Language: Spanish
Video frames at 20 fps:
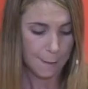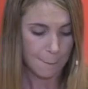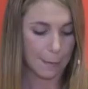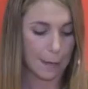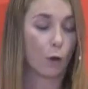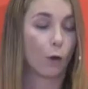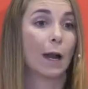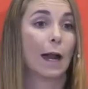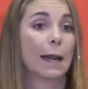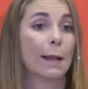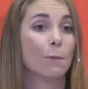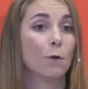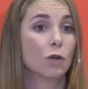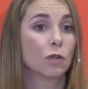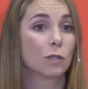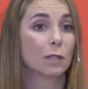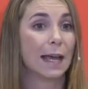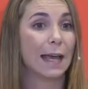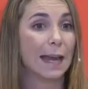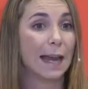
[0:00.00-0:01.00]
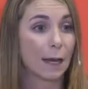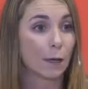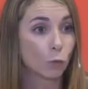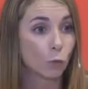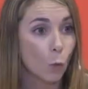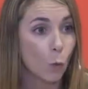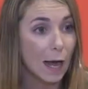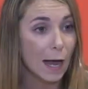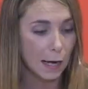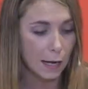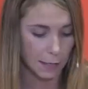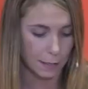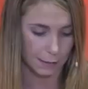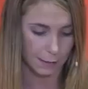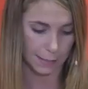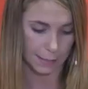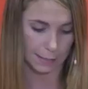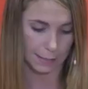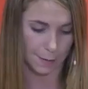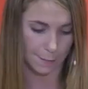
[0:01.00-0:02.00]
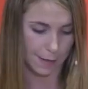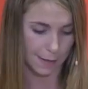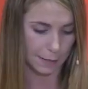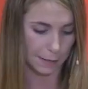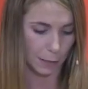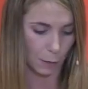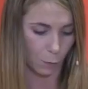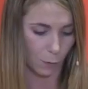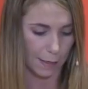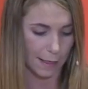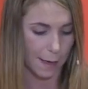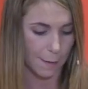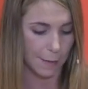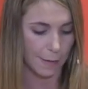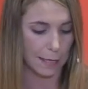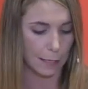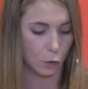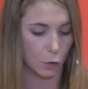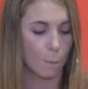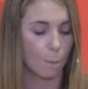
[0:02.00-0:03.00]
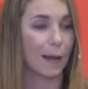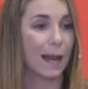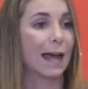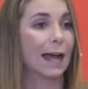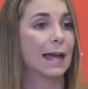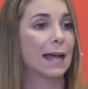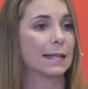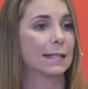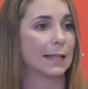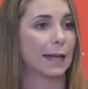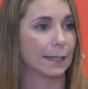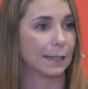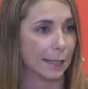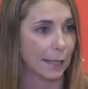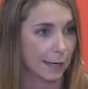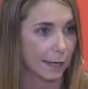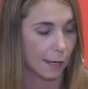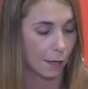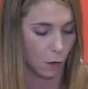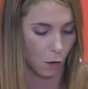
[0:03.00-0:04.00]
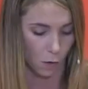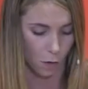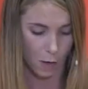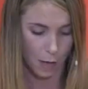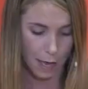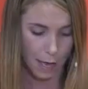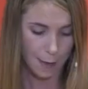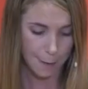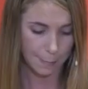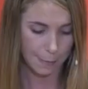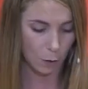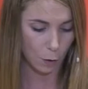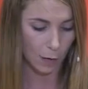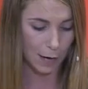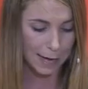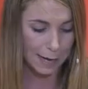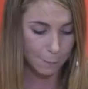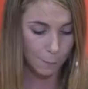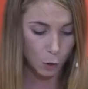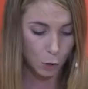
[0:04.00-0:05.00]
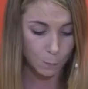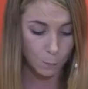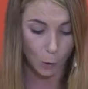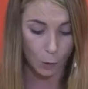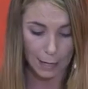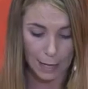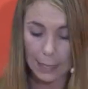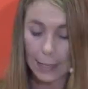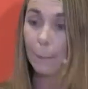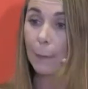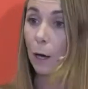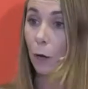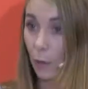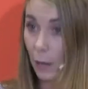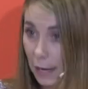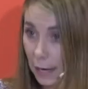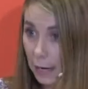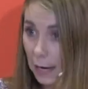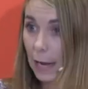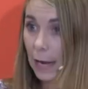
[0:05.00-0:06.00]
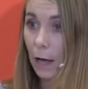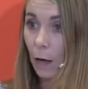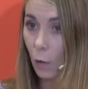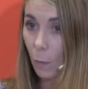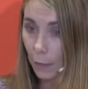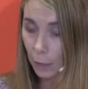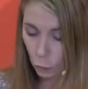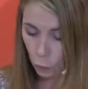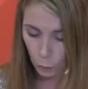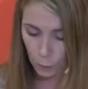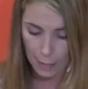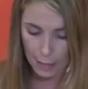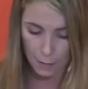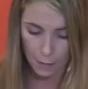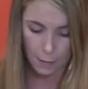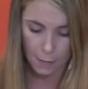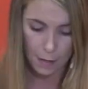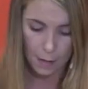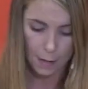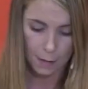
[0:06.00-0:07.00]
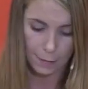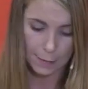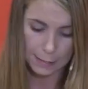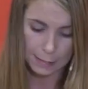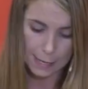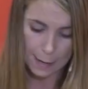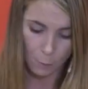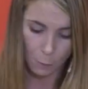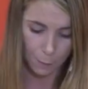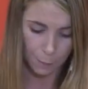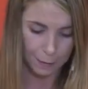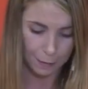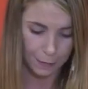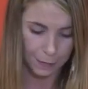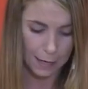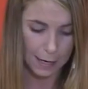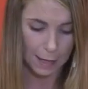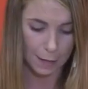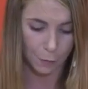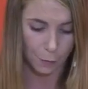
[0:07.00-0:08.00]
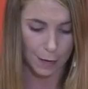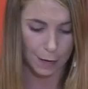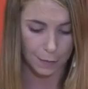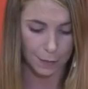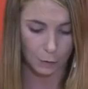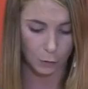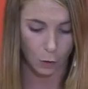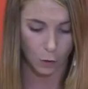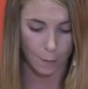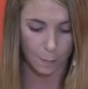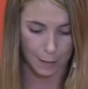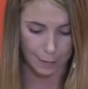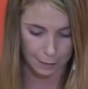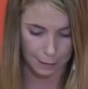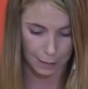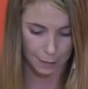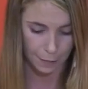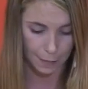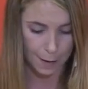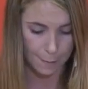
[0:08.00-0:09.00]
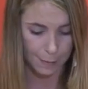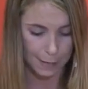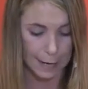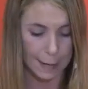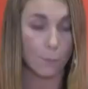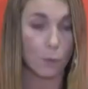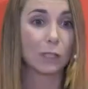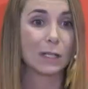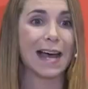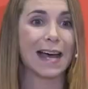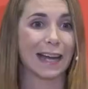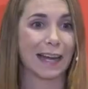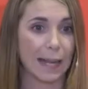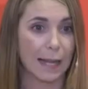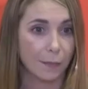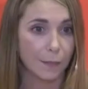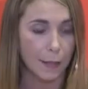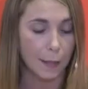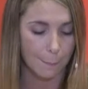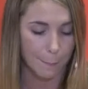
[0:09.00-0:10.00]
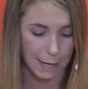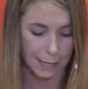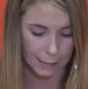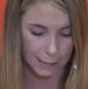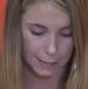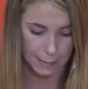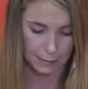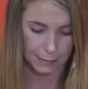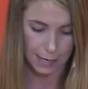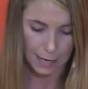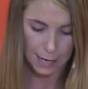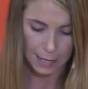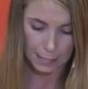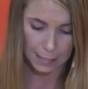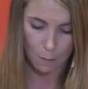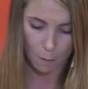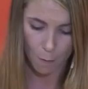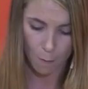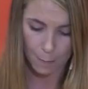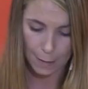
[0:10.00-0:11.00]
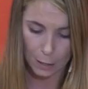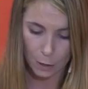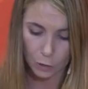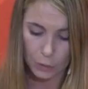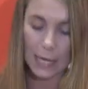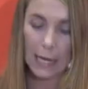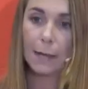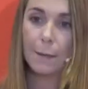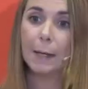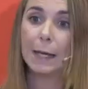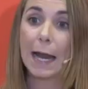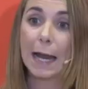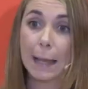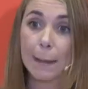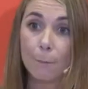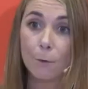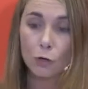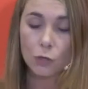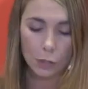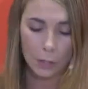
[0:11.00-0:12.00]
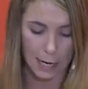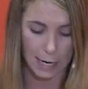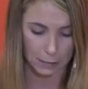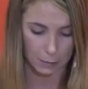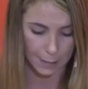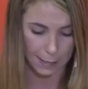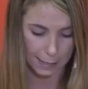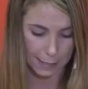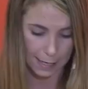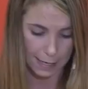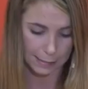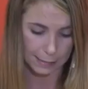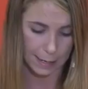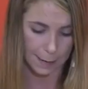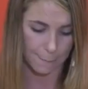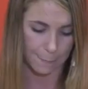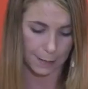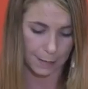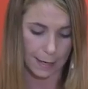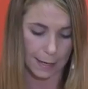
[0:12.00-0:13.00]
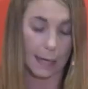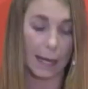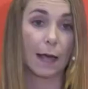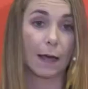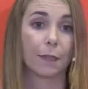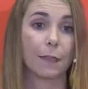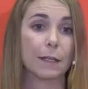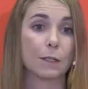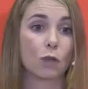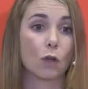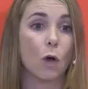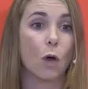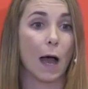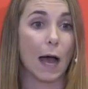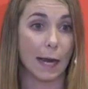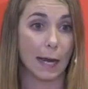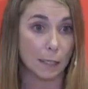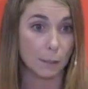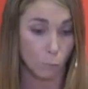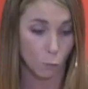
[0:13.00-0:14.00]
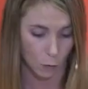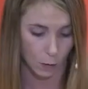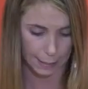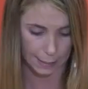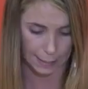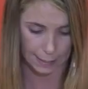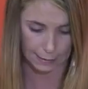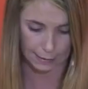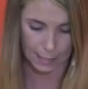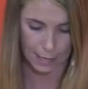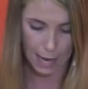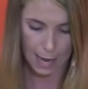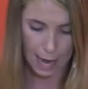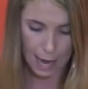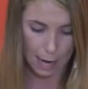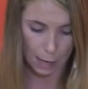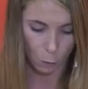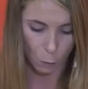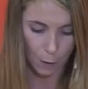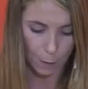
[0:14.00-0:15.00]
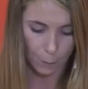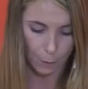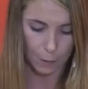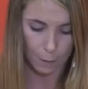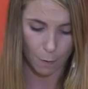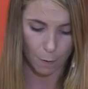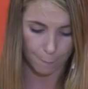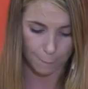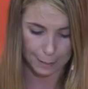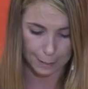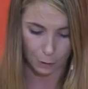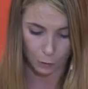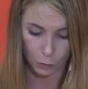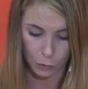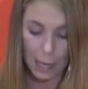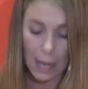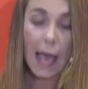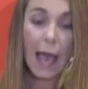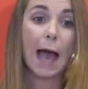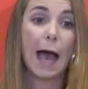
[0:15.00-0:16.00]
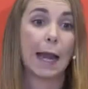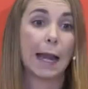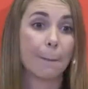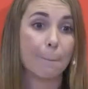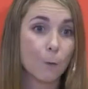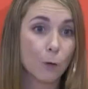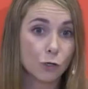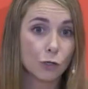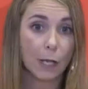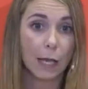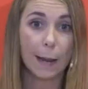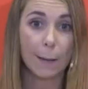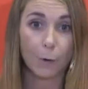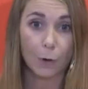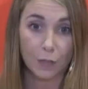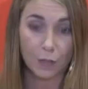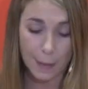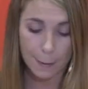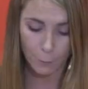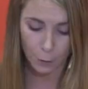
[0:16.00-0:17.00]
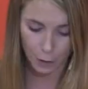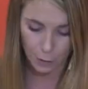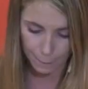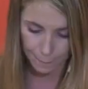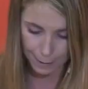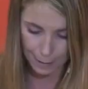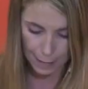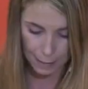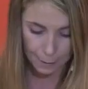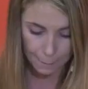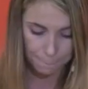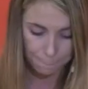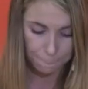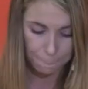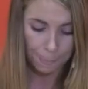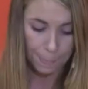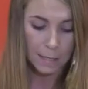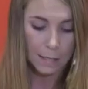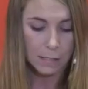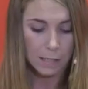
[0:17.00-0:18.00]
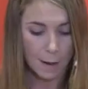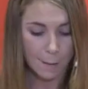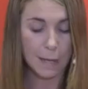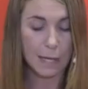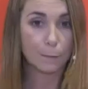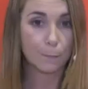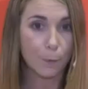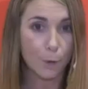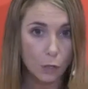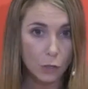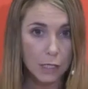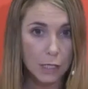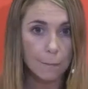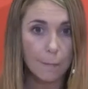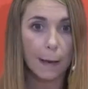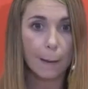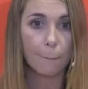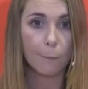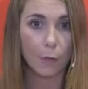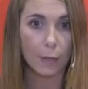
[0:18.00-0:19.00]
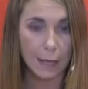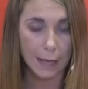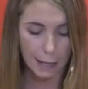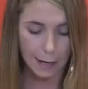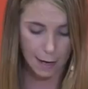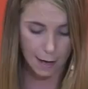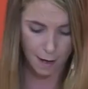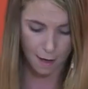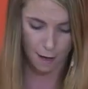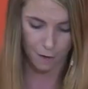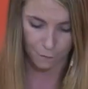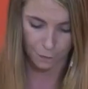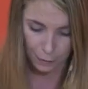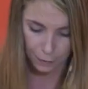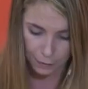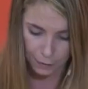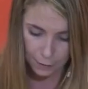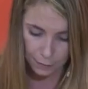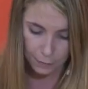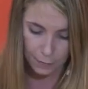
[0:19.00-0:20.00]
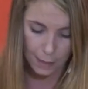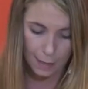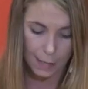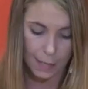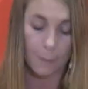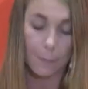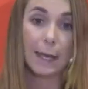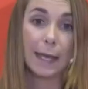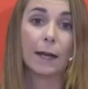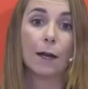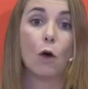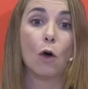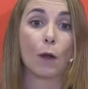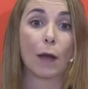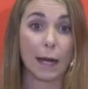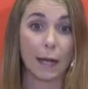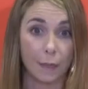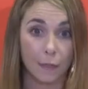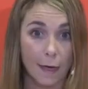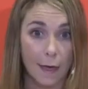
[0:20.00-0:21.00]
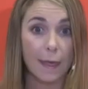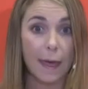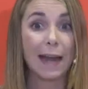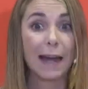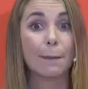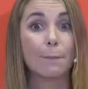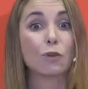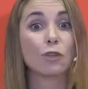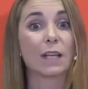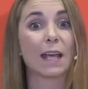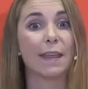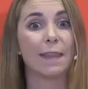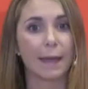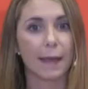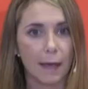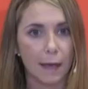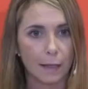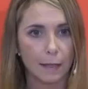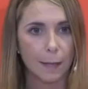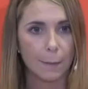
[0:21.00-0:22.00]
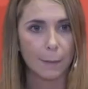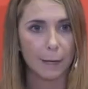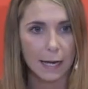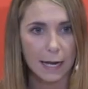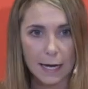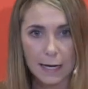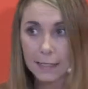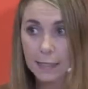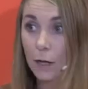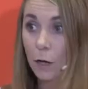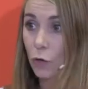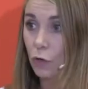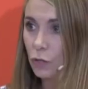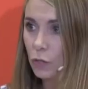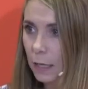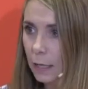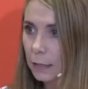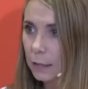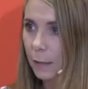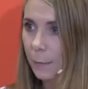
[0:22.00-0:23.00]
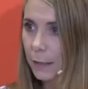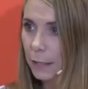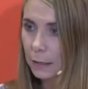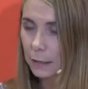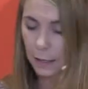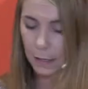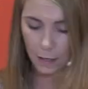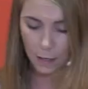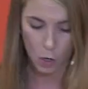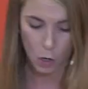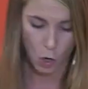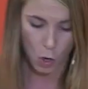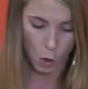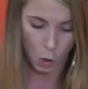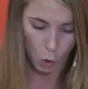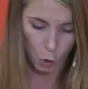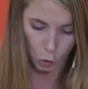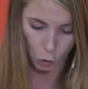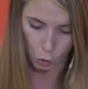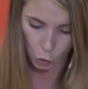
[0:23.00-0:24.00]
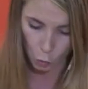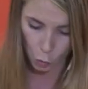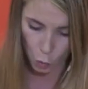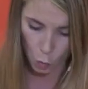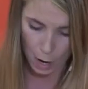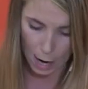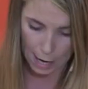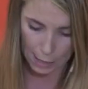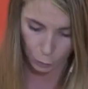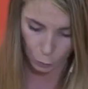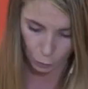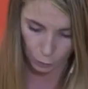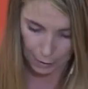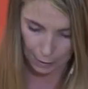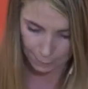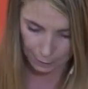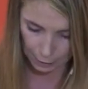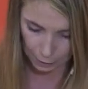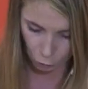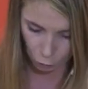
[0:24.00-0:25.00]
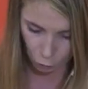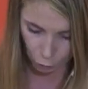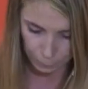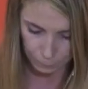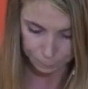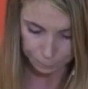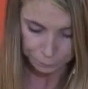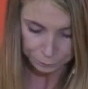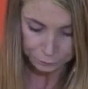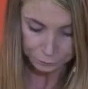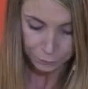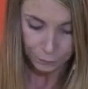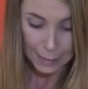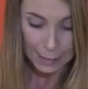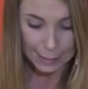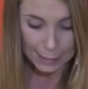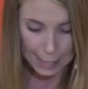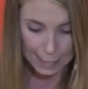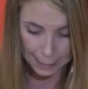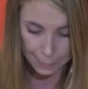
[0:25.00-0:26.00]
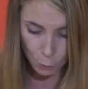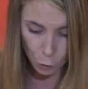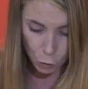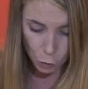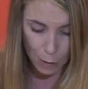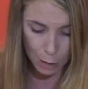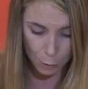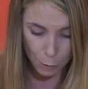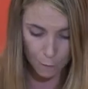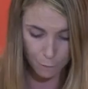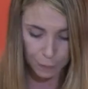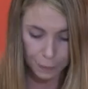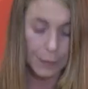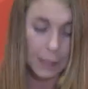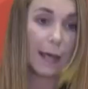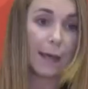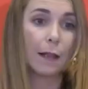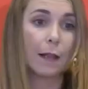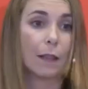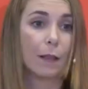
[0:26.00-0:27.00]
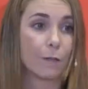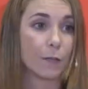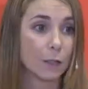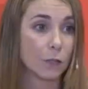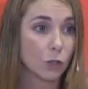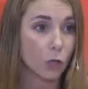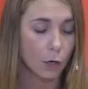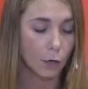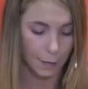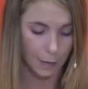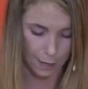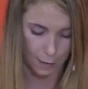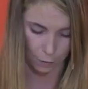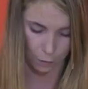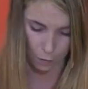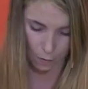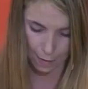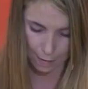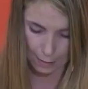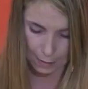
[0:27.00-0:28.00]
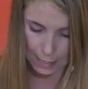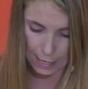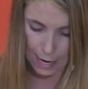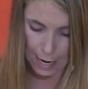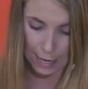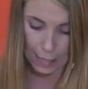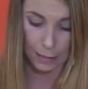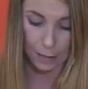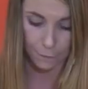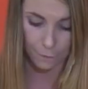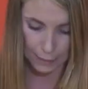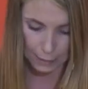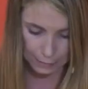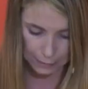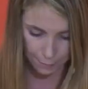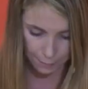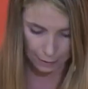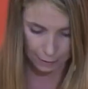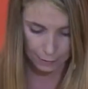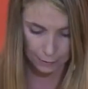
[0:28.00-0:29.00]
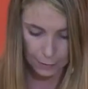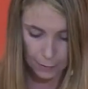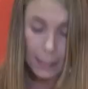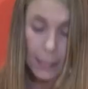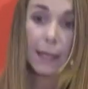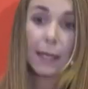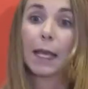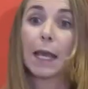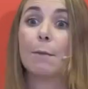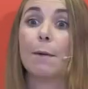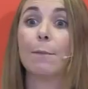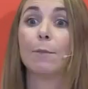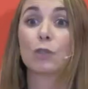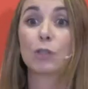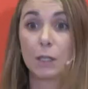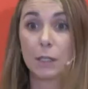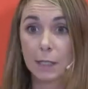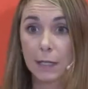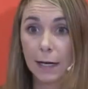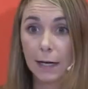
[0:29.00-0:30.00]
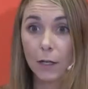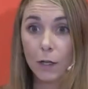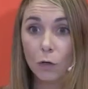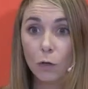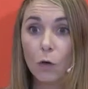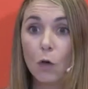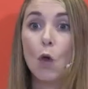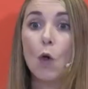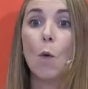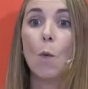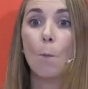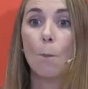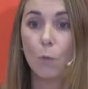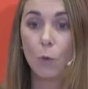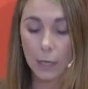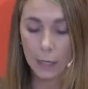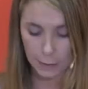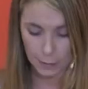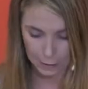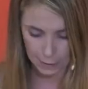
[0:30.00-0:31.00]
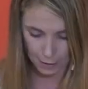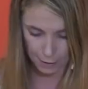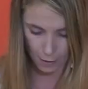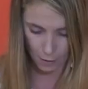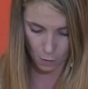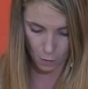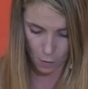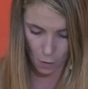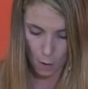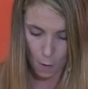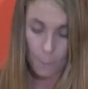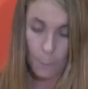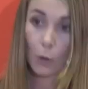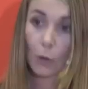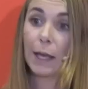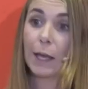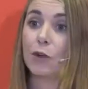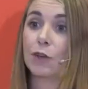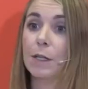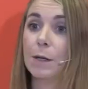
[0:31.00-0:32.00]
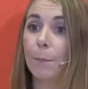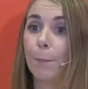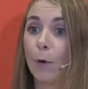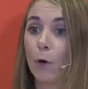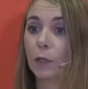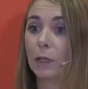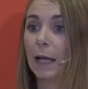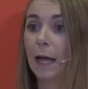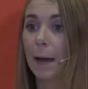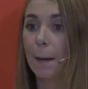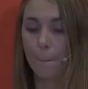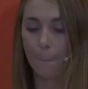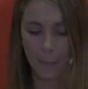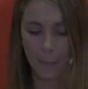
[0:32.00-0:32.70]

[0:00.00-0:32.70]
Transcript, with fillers: Mejoraremos el actual sistema de seguridad mediante un plan estratégico. Mejoraremos, porque hay que mejorarla, la cobertura del SAMUR PC en la zona centro de Madrid. Ampliaremos la red de parques de bomberos y eliminaremos las barreras que impiden el acceso a las mujeres al cuerpo de bomberos. Haremos que la policía municipal sea más próxima, moderna, eficiente y bien organizada. Haremos que dejen de pelearse constantemente con su ayuntamiento. Crearemos una nueva oficina del defensor de la ciudadanía. En definitiva, que vamos en serio, muy en serio, porque nos importa